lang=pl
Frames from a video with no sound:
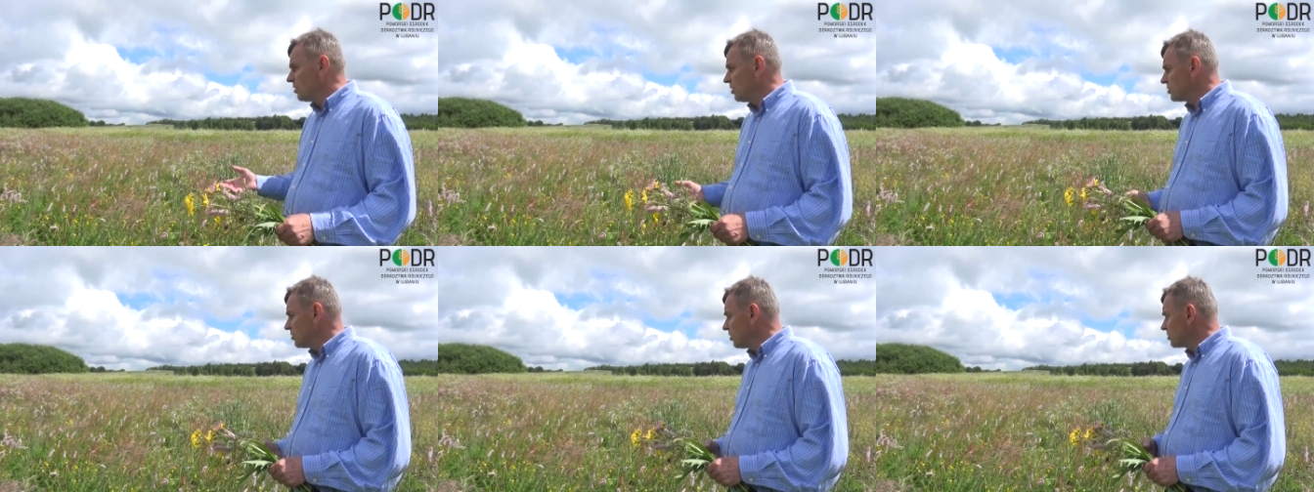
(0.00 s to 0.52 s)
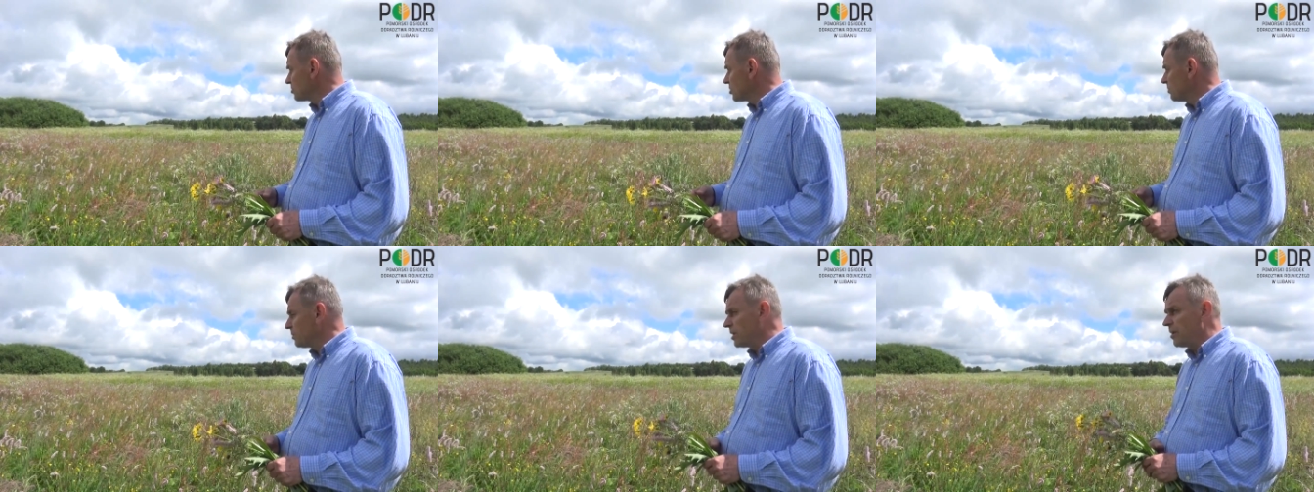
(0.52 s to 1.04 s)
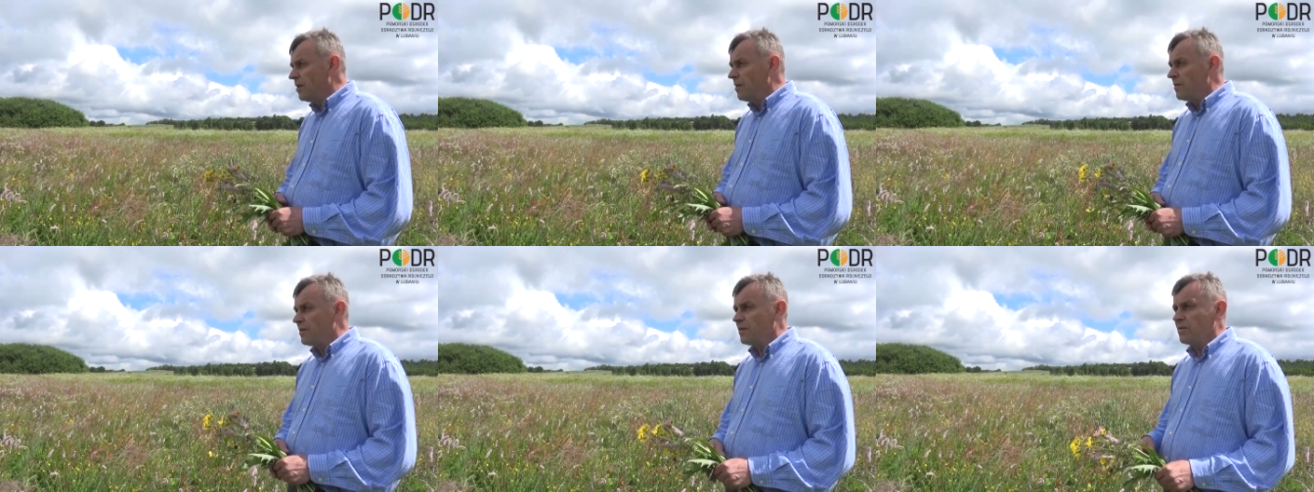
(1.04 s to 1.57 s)
Chodzi o to, żeby
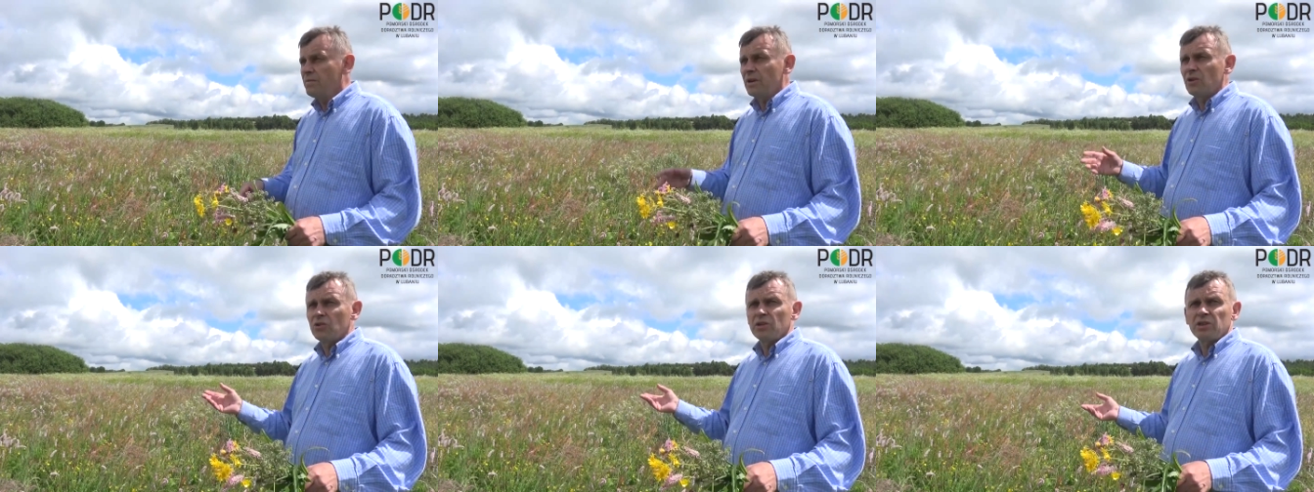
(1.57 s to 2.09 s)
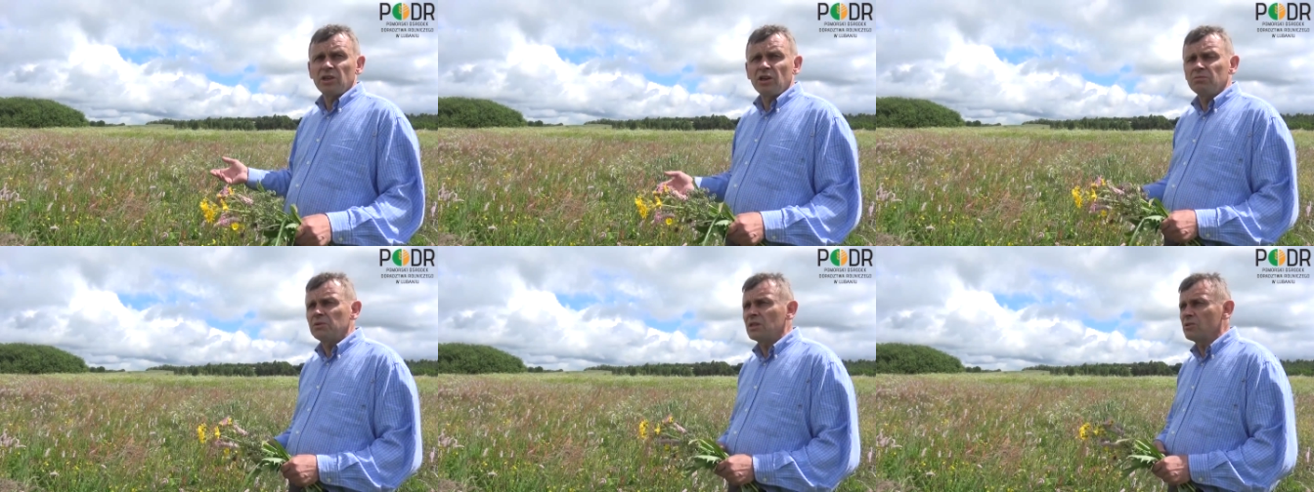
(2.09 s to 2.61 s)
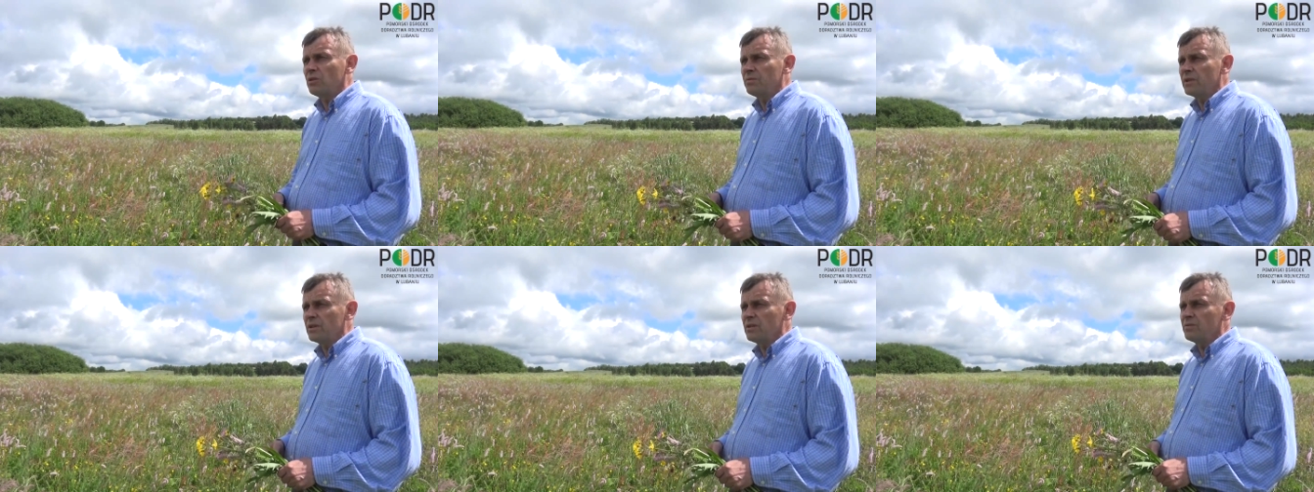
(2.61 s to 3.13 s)
walory
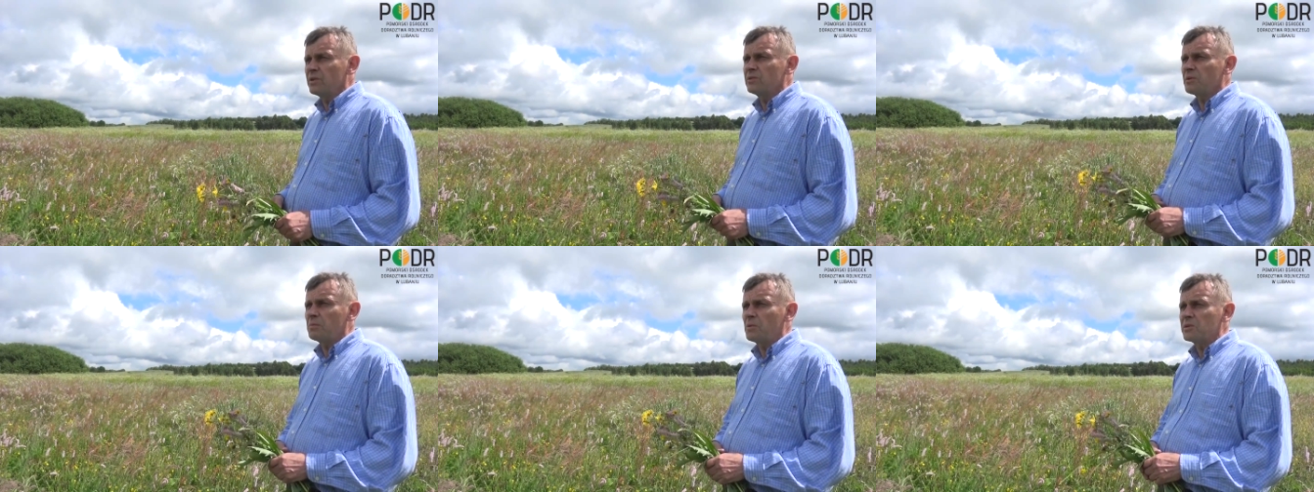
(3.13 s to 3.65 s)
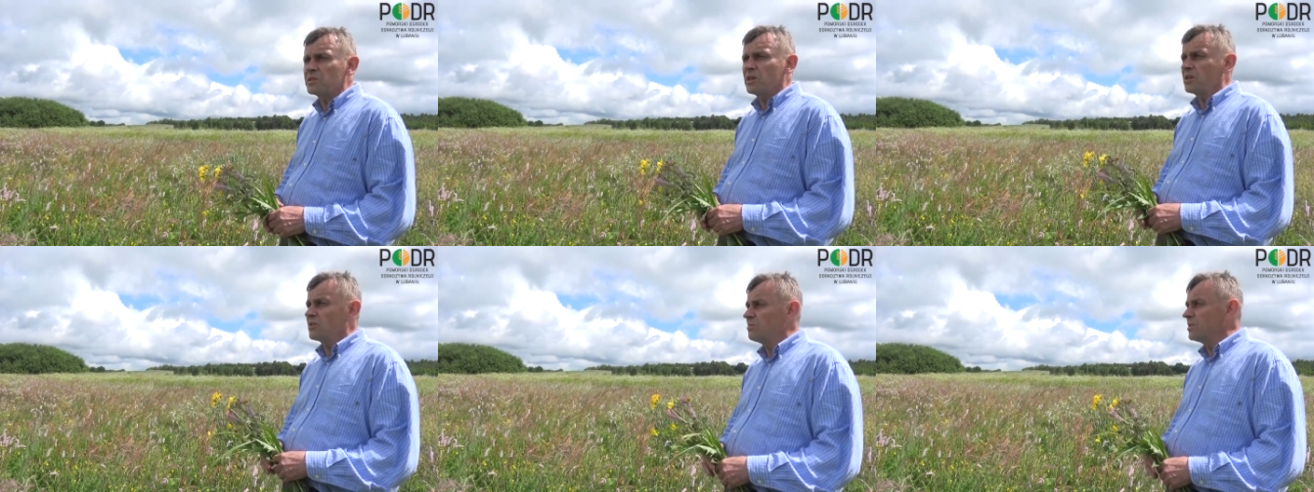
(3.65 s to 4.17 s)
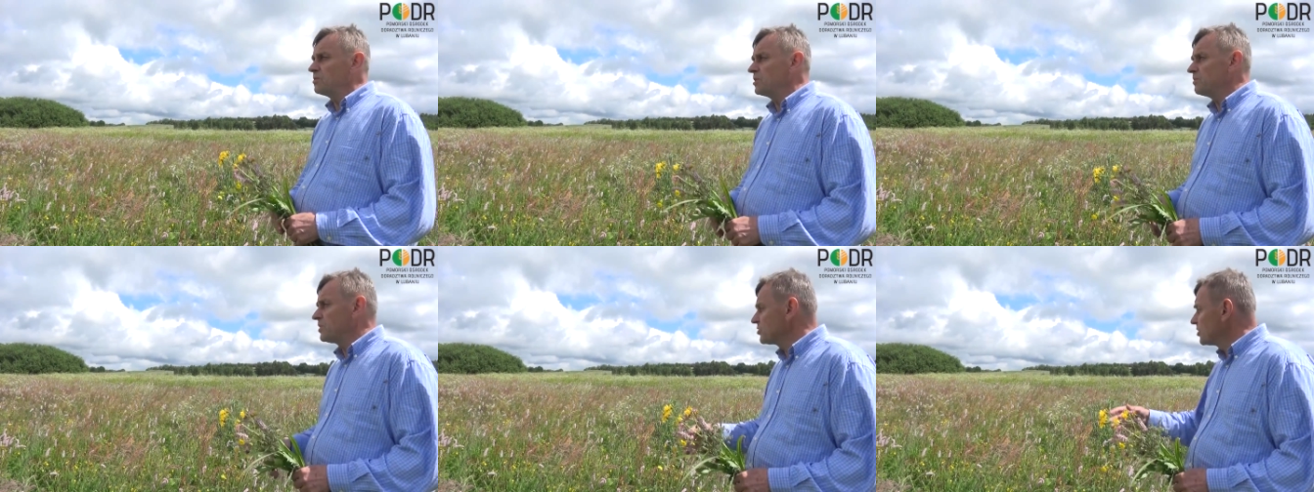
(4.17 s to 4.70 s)
krajobrazowe województwa pomorskiego
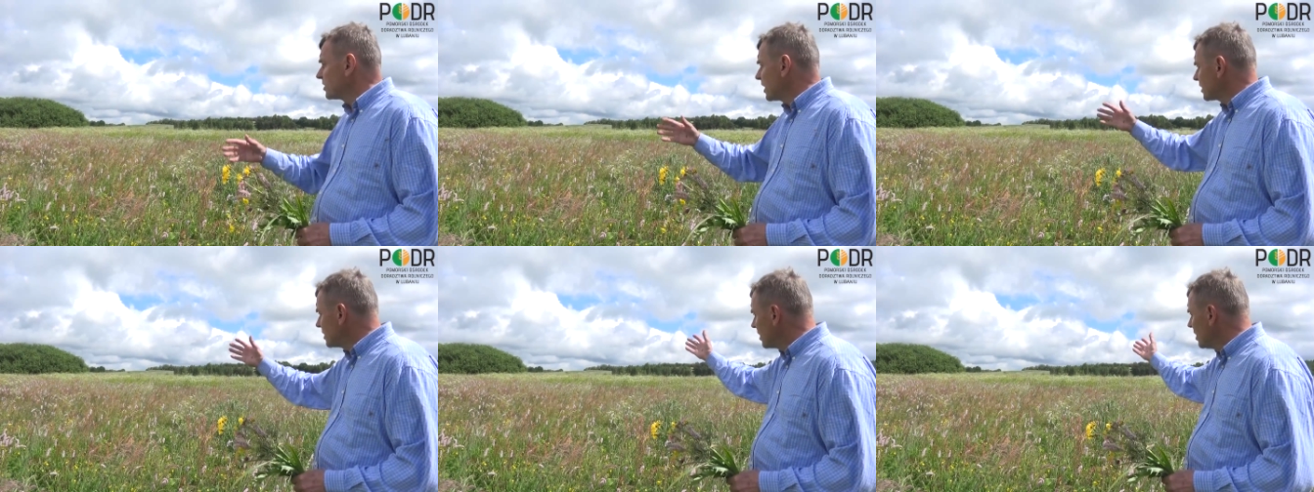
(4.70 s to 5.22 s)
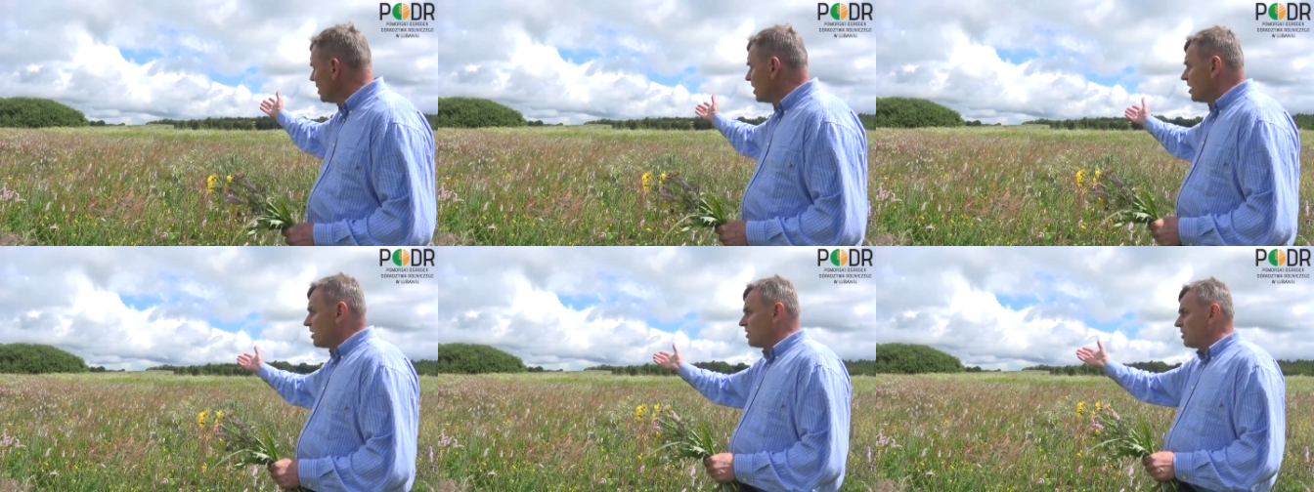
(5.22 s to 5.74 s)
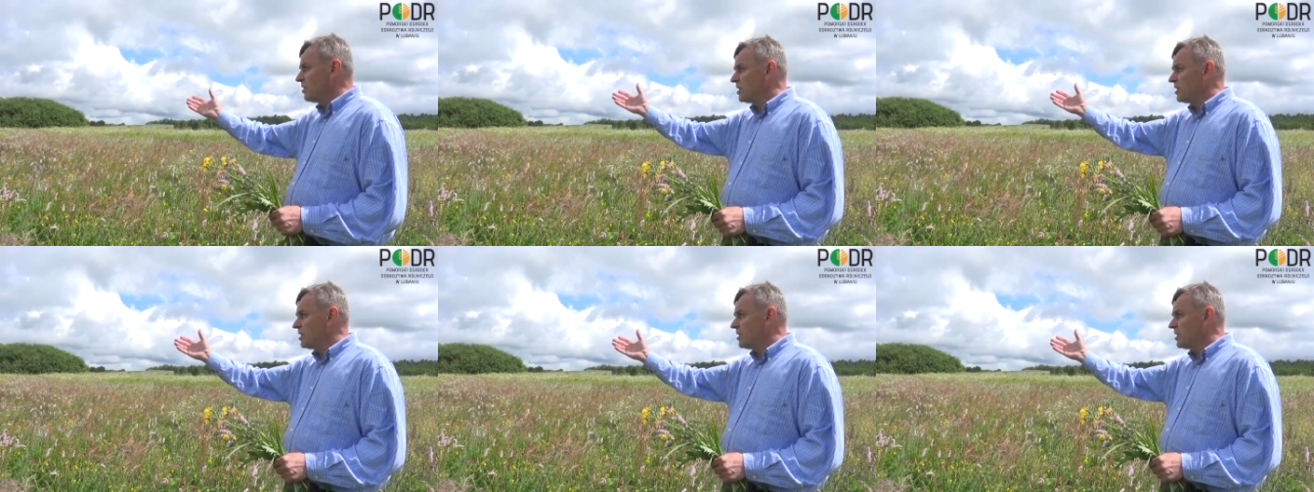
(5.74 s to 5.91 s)
były właśnie takie E,